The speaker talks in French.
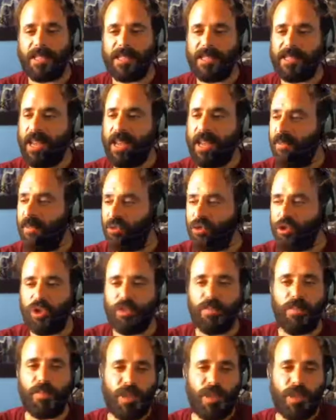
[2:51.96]
qui s'en vont
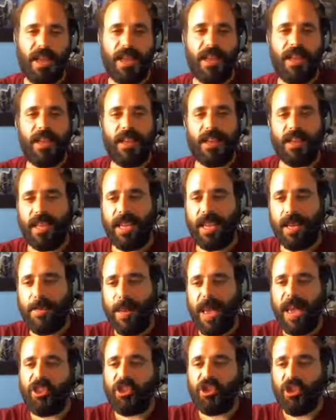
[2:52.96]
juste pour des, des
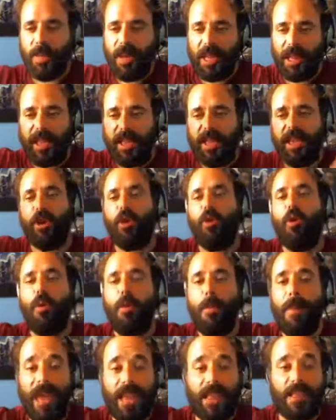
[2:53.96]
bêtes. Je vais mettre des gros
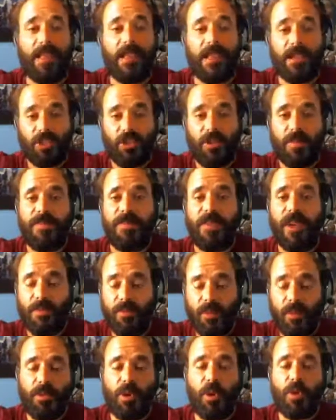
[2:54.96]
beds, Je, vais me faire,
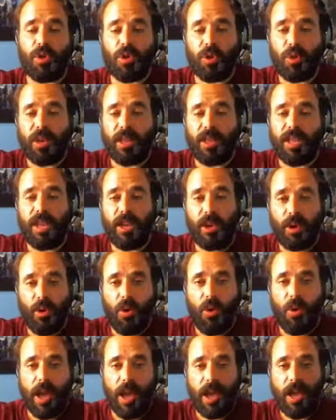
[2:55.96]
me construire des
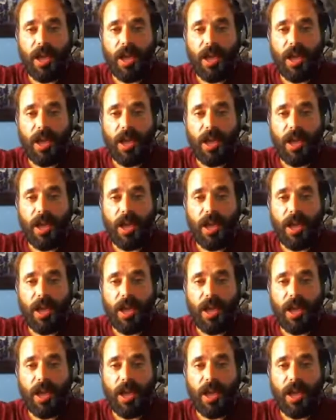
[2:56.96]
gros euh,